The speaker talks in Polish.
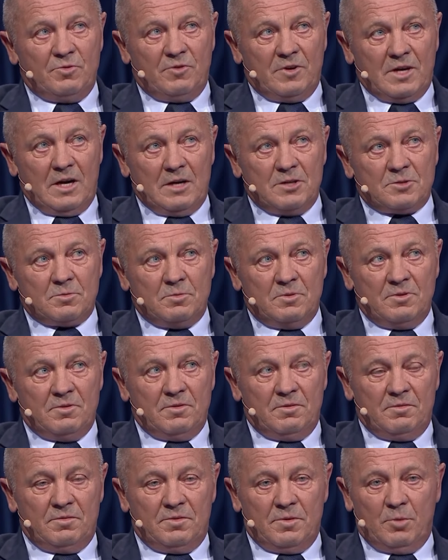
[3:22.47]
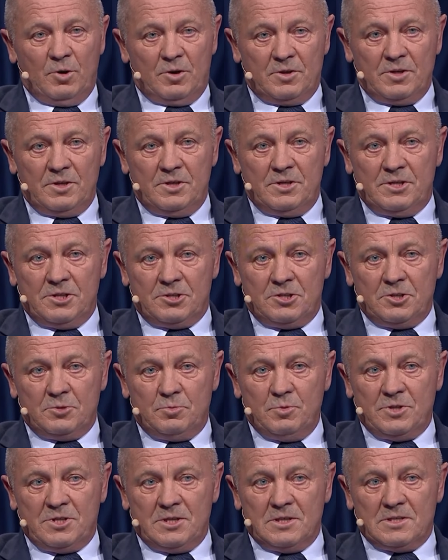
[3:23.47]
wygraliśmy wybory
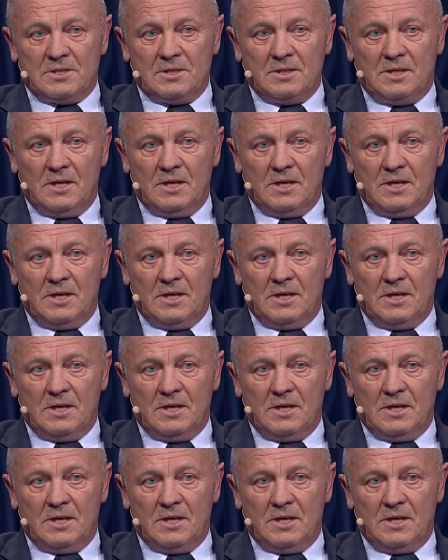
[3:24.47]
10 miesięcy